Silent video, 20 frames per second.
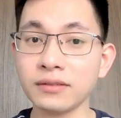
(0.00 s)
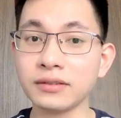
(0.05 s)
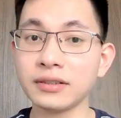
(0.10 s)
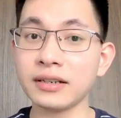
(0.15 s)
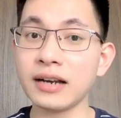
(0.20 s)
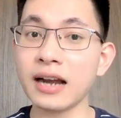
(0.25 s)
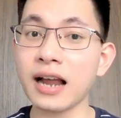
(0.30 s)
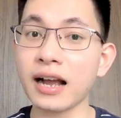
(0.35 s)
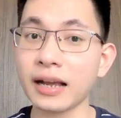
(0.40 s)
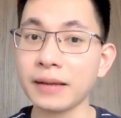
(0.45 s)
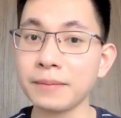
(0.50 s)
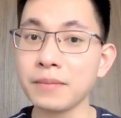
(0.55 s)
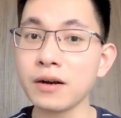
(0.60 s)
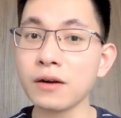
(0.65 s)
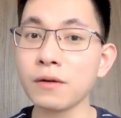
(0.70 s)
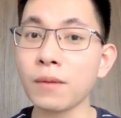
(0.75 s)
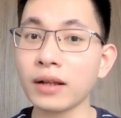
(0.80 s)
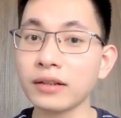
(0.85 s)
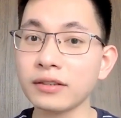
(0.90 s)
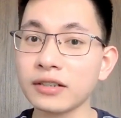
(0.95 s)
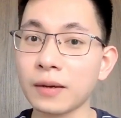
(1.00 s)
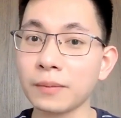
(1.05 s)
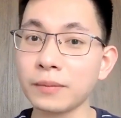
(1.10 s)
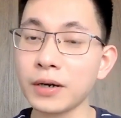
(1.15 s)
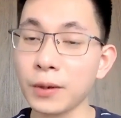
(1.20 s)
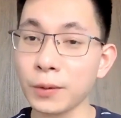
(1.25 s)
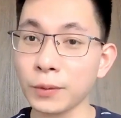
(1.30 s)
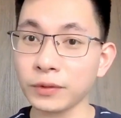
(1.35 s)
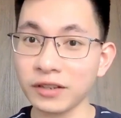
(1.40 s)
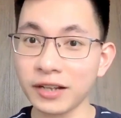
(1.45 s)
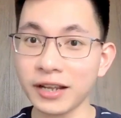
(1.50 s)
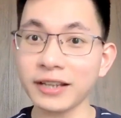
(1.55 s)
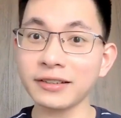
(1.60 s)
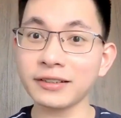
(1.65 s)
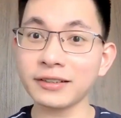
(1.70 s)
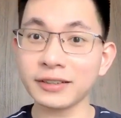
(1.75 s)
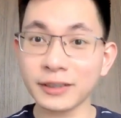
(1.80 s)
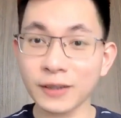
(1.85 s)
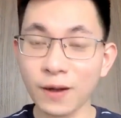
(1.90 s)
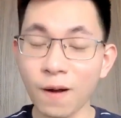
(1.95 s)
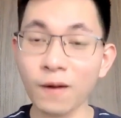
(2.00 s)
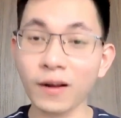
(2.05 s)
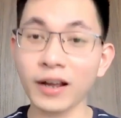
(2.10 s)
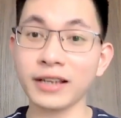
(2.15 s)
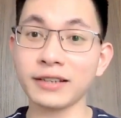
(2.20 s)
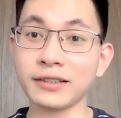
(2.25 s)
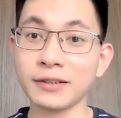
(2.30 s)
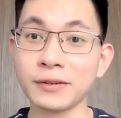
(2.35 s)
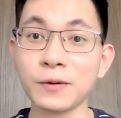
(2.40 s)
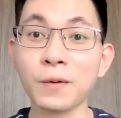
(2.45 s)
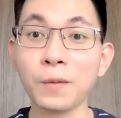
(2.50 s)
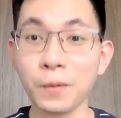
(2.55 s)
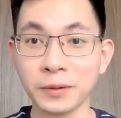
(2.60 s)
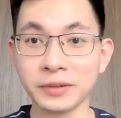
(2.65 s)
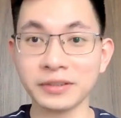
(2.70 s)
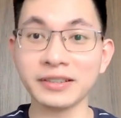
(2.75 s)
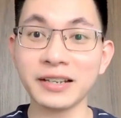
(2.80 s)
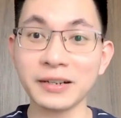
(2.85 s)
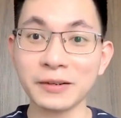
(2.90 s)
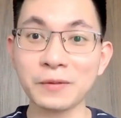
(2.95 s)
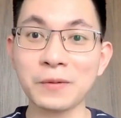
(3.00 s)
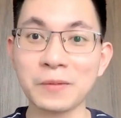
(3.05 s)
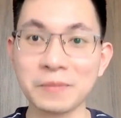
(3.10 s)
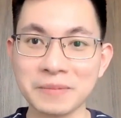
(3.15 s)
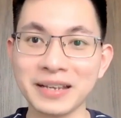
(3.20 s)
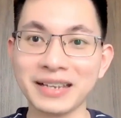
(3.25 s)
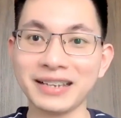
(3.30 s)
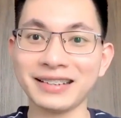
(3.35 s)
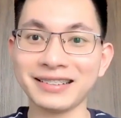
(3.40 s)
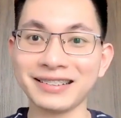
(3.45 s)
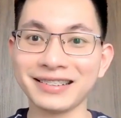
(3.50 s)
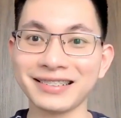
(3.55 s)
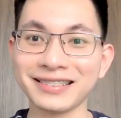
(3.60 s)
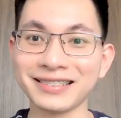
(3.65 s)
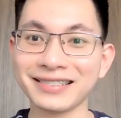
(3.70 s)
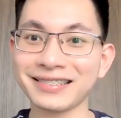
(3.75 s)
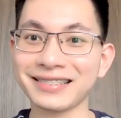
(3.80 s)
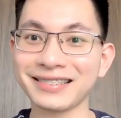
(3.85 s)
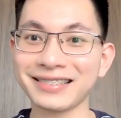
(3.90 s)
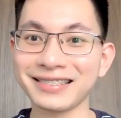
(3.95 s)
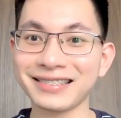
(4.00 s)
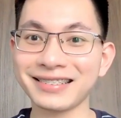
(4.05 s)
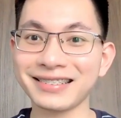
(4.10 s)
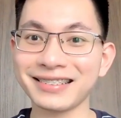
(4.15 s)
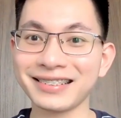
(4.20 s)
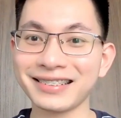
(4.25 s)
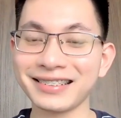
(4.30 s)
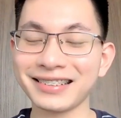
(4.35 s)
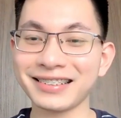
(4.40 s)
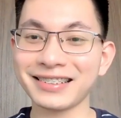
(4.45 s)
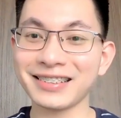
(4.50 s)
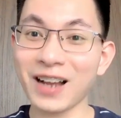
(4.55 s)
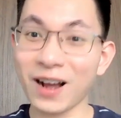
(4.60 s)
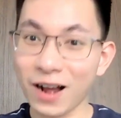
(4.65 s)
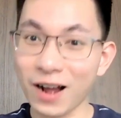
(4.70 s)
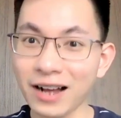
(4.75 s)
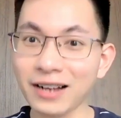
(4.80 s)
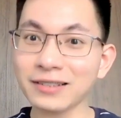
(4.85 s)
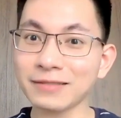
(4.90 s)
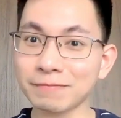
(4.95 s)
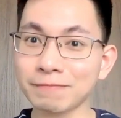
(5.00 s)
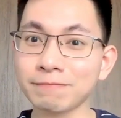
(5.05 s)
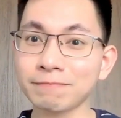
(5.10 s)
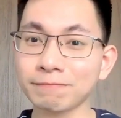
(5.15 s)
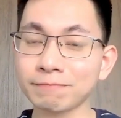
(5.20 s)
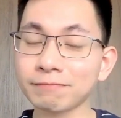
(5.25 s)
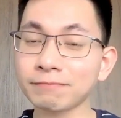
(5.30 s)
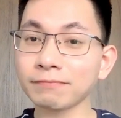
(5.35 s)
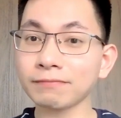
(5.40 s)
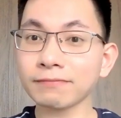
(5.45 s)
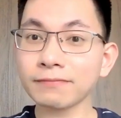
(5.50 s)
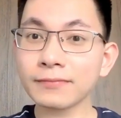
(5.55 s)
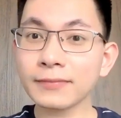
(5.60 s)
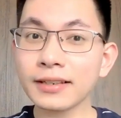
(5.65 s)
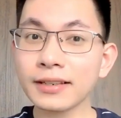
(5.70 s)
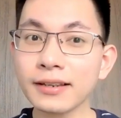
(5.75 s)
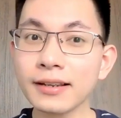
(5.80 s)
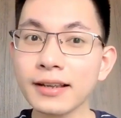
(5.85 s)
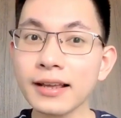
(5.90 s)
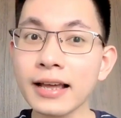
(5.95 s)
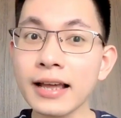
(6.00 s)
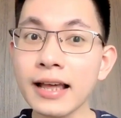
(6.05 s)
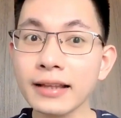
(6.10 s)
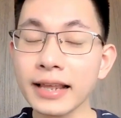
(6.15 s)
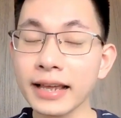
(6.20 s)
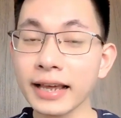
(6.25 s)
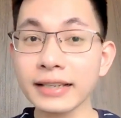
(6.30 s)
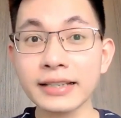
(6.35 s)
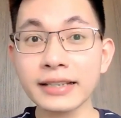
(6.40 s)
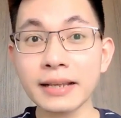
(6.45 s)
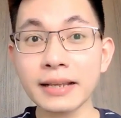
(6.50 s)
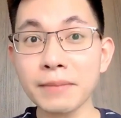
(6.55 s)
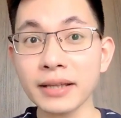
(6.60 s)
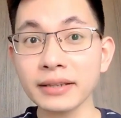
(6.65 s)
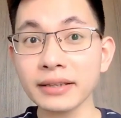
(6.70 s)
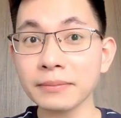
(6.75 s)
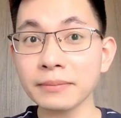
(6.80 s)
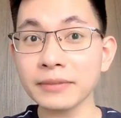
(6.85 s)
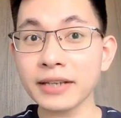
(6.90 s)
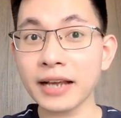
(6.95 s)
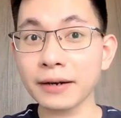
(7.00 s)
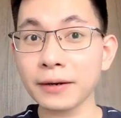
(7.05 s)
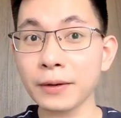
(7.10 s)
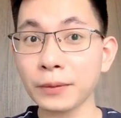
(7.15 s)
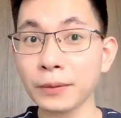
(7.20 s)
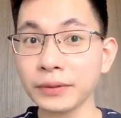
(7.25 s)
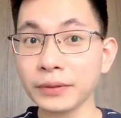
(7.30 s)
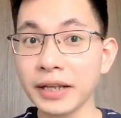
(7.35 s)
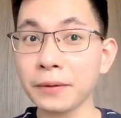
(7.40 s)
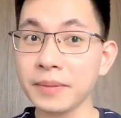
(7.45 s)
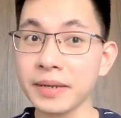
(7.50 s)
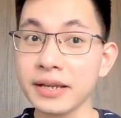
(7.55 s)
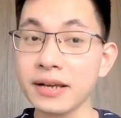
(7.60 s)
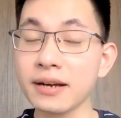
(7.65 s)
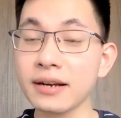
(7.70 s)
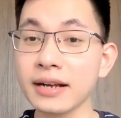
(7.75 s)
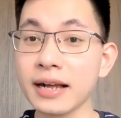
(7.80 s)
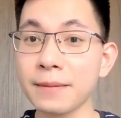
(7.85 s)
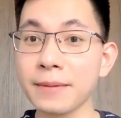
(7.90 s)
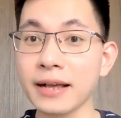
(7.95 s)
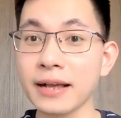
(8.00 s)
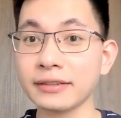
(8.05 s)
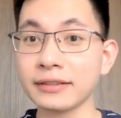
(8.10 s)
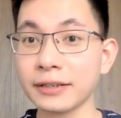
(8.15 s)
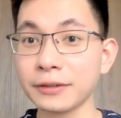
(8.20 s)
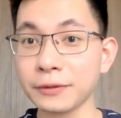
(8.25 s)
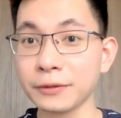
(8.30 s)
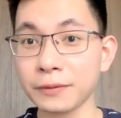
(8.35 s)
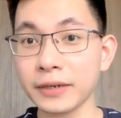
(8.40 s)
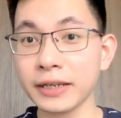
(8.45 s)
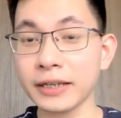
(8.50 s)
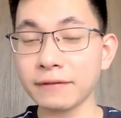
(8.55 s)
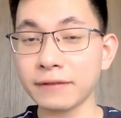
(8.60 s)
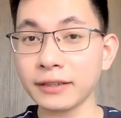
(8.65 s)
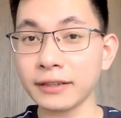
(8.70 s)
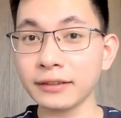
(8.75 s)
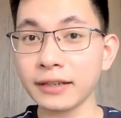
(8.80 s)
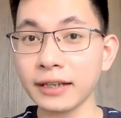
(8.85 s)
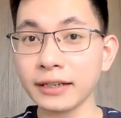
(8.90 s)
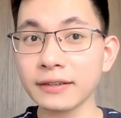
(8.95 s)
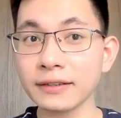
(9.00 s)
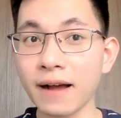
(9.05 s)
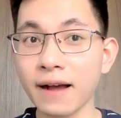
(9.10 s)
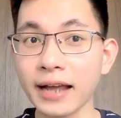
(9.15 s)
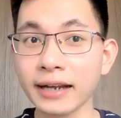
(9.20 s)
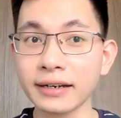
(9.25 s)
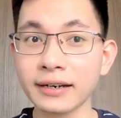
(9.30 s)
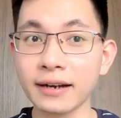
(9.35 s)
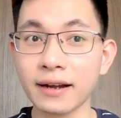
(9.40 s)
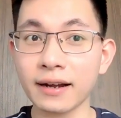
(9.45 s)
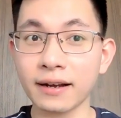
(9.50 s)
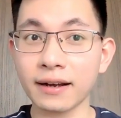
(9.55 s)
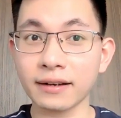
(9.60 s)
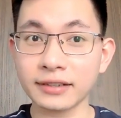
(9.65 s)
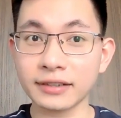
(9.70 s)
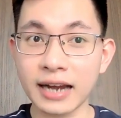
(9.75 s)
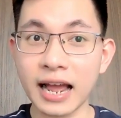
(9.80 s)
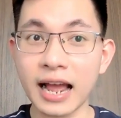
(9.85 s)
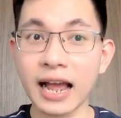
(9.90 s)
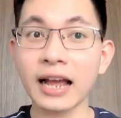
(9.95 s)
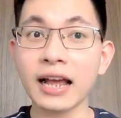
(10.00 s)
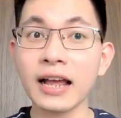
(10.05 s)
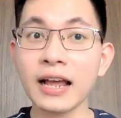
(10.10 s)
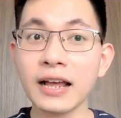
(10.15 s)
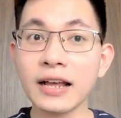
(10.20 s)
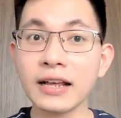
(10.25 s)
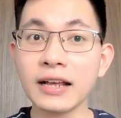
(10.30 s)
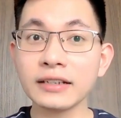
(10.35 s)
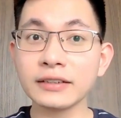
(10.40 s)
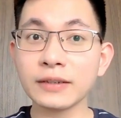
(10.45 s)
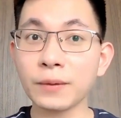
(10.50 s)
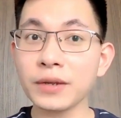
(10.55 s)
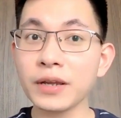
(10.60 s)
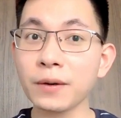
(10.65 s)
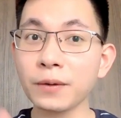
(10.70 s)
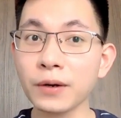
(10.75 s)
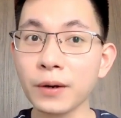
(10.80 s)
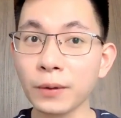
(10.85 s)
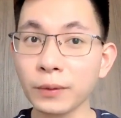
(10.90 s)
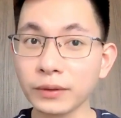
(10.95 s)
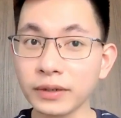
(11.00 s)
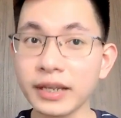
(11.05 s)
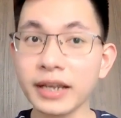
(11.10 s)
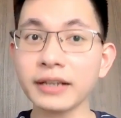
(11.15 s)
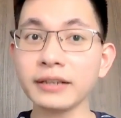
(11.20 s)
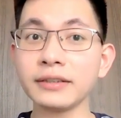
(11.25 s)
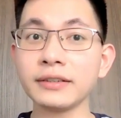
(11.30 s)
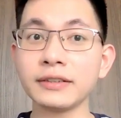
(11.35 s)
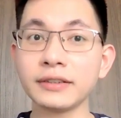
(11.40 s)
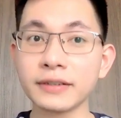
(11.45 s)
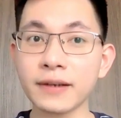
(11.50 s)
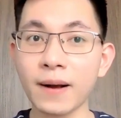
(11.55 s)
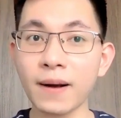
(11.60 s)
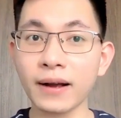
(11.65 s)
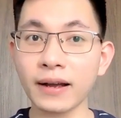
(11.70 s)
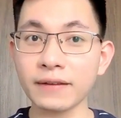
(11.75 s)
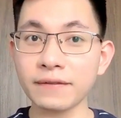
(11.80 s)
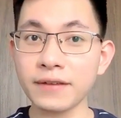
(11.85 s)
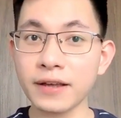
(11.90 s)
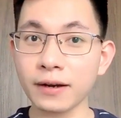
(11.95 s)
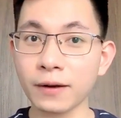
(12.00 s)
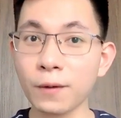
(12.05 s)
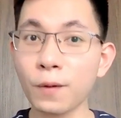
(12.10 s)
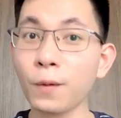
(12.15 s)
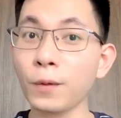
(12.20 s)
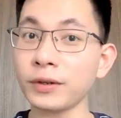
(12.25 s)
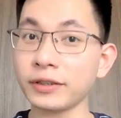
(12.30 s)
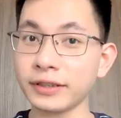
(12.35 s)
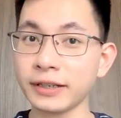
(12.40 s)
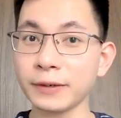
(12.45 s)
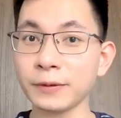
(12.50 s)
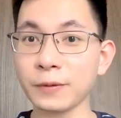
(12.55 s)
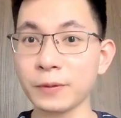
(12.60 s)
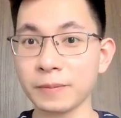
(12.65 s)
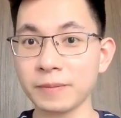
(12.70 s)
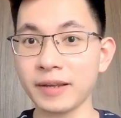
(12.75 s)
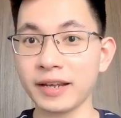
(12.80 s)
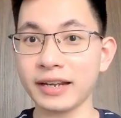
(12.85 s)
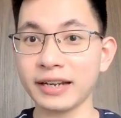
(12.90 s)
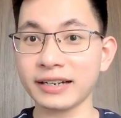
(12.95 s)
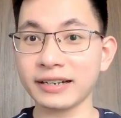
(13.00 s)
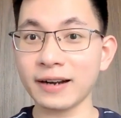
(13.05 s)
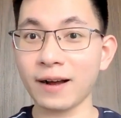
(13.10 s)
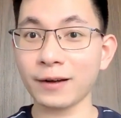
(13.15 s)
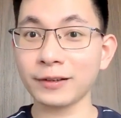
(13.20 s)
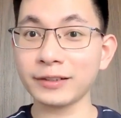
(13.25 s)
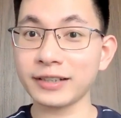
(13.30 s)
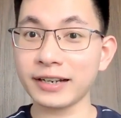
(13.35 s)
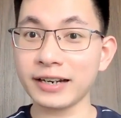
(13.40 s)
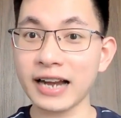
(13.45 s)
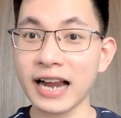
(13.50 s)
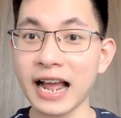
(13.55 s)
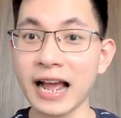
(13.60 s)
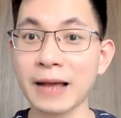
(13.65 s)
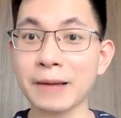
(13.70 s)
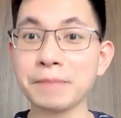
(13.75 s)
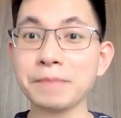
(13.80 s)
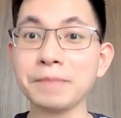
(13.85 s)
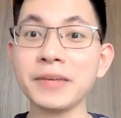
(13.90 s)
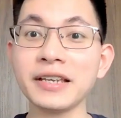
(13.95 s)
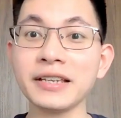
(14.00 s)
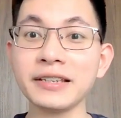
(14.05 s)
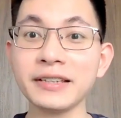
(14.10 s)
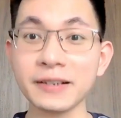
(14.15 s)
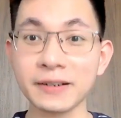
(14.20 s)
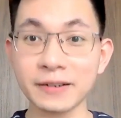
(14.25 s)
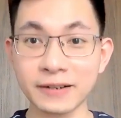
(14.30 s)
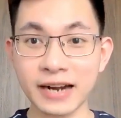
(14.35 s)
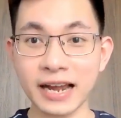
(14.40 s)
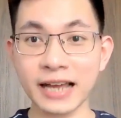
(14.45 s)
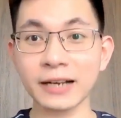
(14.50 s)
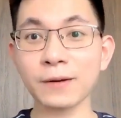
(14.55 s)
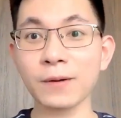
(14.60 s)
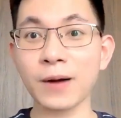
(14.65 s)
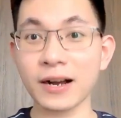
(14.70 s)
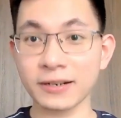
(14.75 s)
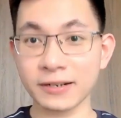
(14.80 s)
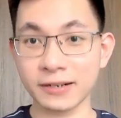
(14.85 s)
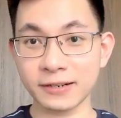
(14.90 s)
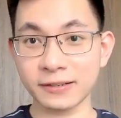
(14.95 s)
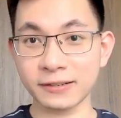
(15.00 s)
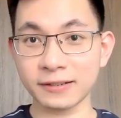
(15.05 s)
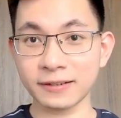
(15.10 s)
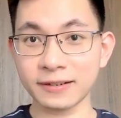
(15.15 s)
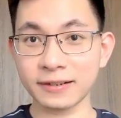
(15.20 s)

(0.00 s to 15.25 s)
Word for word: chính là cái bước quan trọng đầu tiên cho cái sự hồi sinh của Mị. Đó không? Thì cái diễn biến tâm trạng đầu tiên của Mỹ, các bạn sẽ chú ý phân tích cho anh đó chính là dấu hiệu đầu tiên cho cái việc hồi sinh của mị đó chính là mị nhớ lại quá khứ.